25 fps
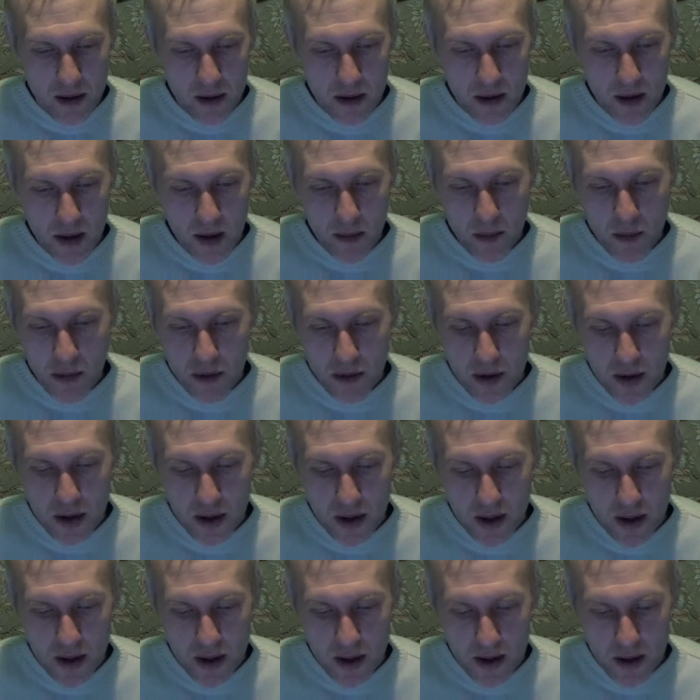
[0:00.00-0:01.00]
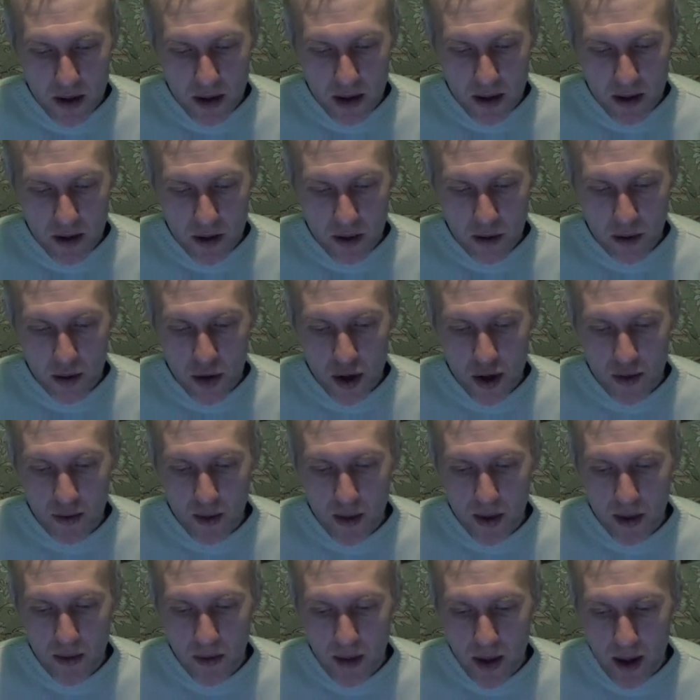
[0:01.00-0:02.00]
работы. В случае
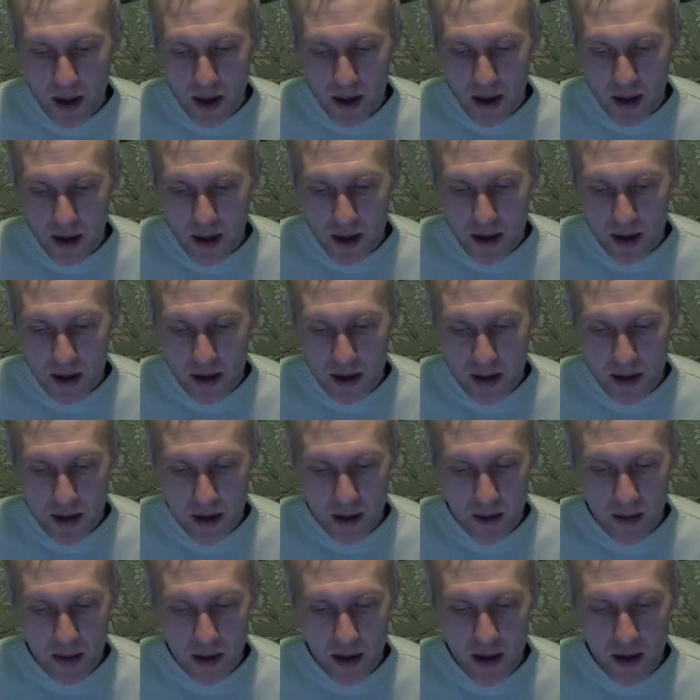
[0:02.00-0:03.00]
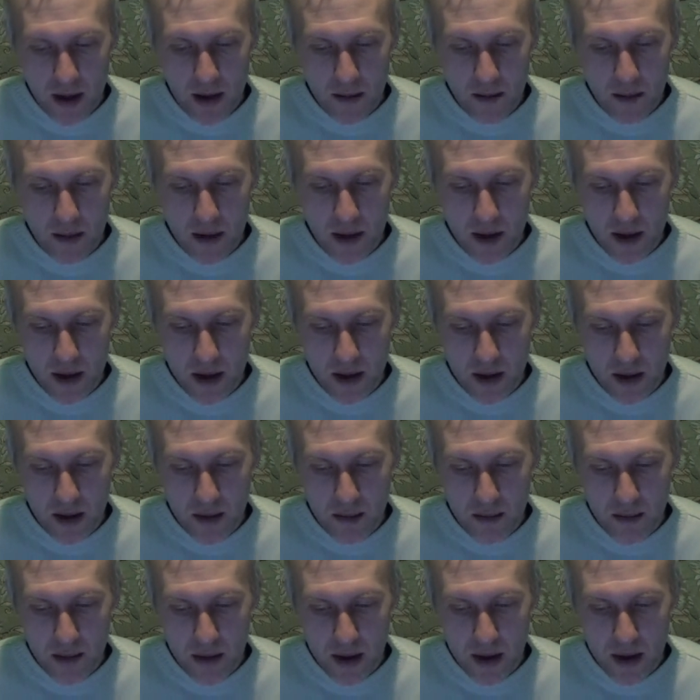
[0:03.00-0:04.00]
выявления это составление план,
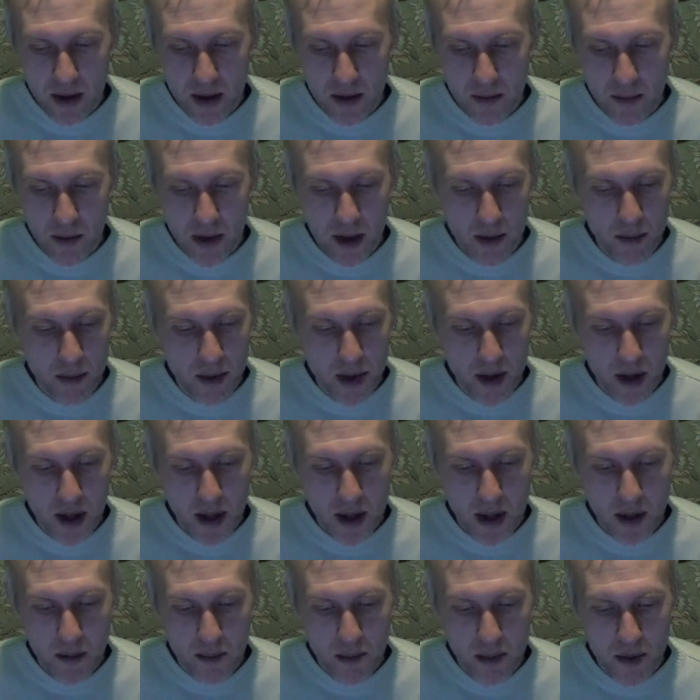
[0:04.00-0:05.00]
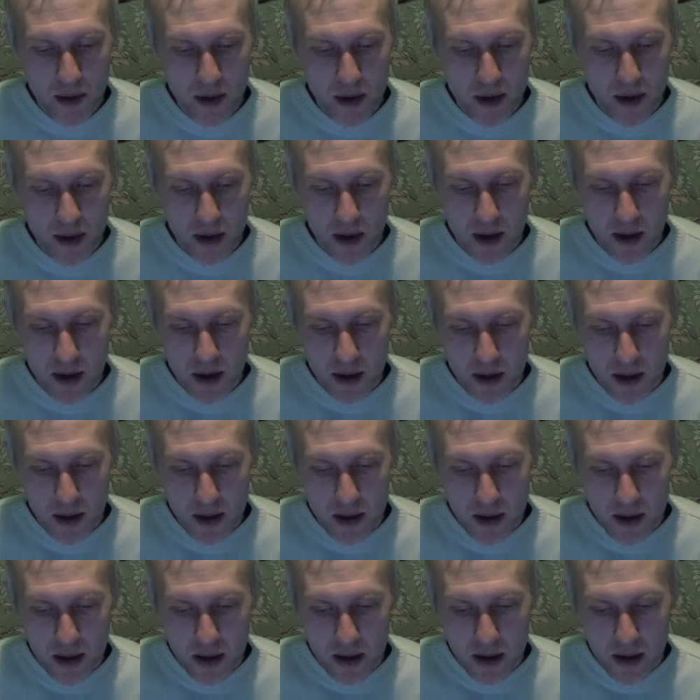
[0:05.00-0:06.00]
плана мероприятий по
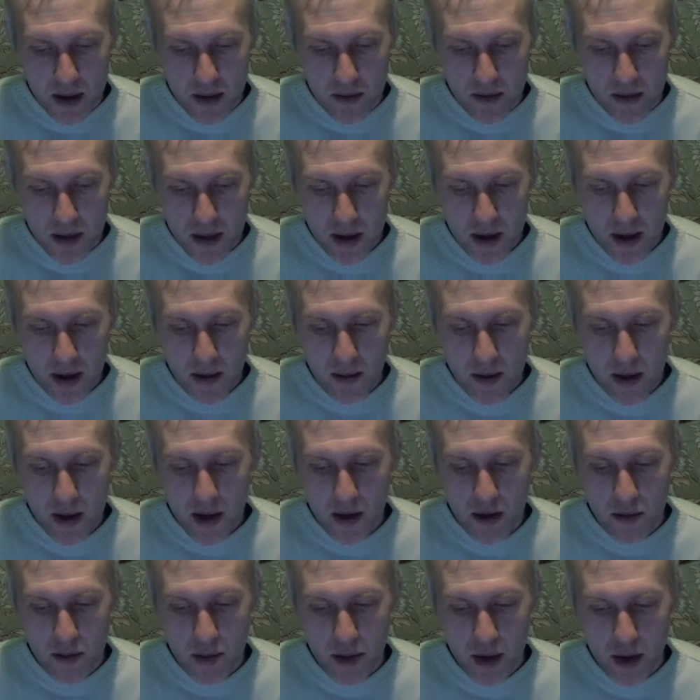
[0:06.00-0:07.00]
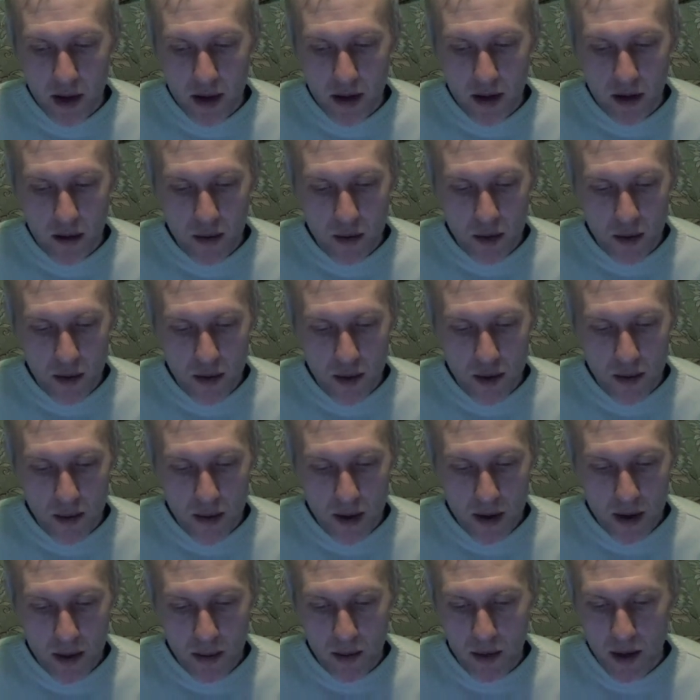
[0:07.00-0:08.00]
восстановлению проектных
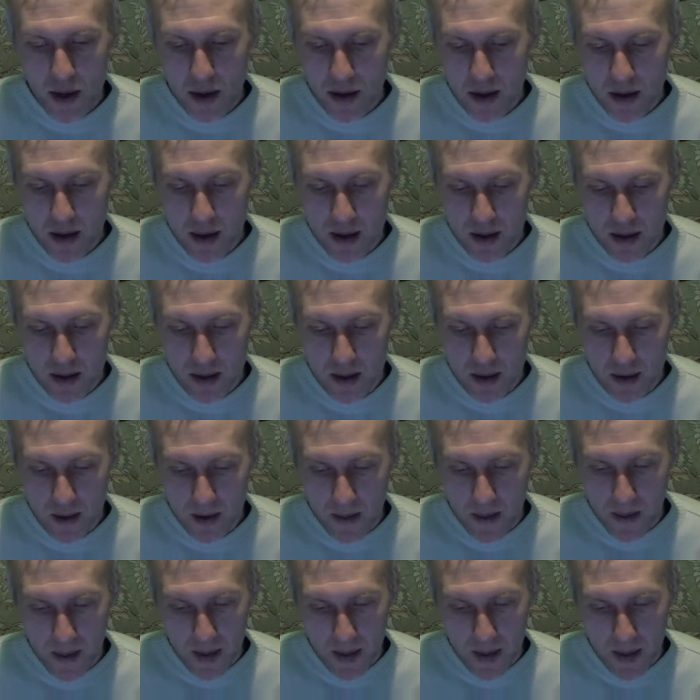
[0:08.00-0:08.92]
условий эксплуатации.